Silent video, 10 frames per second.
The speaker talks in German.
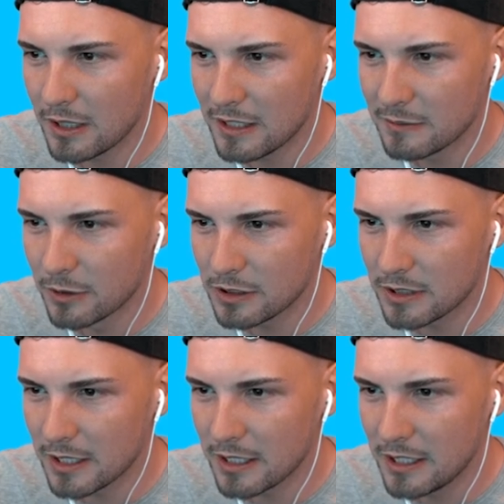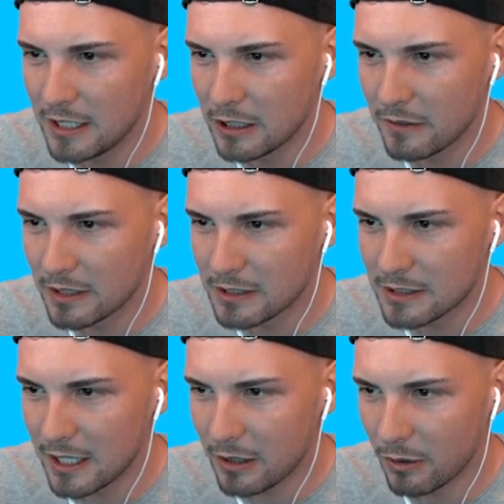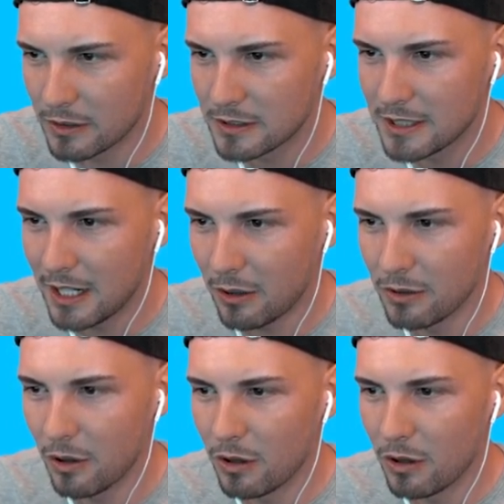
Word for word: das Muster. Dann hier nochmal zack und zack. Und oh